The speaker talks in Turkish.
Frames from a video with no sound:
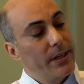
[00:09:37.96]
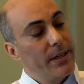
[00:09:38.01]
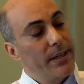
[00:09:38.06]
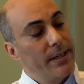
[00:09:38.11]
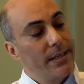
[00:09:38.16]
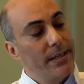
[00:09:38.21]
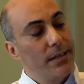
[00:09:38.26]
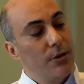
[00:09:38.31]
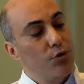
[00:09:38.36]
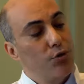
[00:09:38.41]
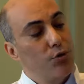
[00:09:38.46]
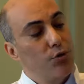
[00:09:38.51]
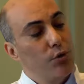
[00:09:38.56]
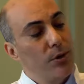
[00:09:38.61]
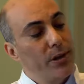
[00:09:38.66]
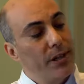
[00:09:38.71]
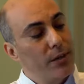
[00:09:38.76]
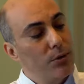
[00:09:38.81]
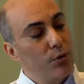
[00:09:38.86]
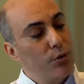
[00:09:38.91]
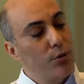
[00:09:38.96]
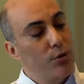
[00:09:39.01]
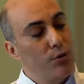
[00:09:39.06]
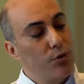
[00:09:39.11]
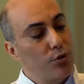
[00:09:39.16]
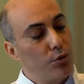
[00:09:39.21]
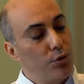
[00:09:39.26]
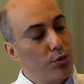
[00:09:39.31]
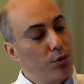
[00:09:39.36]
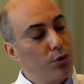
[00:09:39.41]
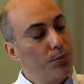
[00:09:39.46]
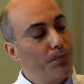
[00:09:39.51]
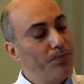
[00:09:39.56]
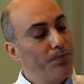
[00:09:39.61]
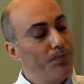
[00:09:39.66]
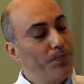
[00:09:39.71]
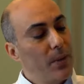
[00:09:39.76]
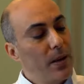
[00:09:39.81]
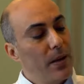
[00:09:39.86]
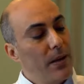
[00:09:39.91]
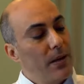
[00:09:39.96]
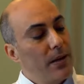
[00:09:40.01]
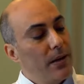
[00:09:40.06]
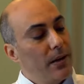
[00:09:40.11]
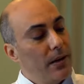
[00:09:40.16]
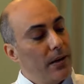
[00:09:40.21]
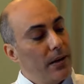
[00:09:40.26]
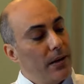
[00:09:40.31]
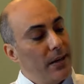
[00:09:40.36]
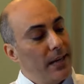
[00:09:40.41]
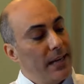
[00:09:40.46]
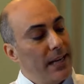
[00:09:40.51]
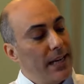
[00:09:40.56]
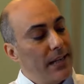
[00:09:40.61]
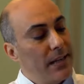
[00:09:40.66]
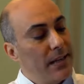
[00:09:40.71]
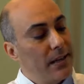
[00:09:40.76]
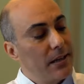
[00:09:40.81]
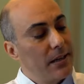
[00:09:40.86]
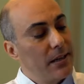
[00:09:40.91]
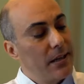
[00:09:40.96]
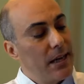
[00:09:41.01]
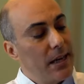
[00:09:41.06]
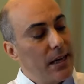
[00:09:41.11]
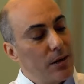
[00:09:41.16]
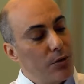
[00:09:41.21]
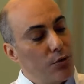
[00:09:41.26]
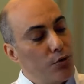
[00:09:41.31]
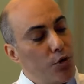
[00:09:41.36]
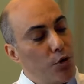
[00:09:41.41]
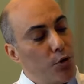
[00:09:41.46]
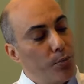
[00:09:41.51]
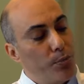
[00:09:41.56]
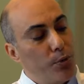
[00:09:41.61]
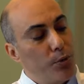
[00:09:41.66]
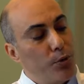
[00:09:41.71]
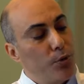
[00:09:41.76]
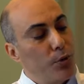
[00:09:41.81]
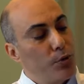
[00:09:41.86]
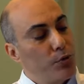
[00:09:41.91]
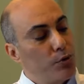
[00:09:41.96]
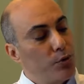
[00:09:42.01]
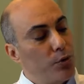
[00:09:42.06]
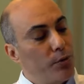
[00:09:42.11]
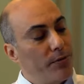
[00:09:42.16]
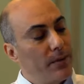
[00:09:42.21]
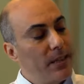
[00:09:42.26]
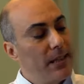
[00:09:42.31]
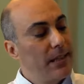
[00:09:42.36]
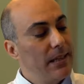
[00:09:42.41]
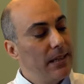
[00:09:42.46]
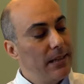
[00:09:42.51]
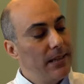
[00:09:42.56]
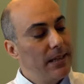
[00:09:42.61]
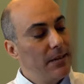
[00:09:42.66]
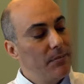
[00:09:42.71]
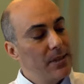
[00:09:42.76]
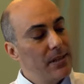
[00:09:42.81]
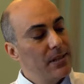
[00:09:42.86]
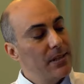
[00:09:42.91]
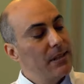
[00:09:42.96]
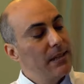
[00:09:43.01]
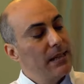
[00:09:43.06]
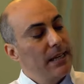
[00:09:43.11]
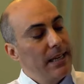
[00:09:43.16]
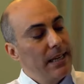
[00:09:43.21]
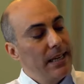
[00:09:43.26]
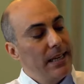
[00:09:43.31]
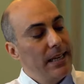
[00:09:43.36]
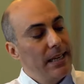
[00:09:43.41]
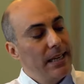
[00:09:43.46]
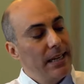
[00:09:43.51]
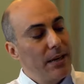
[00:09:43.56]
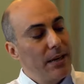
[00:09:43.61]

kistik çukurların oluştuğu, e, kenarında çok büyük osteofit dediğimiz yine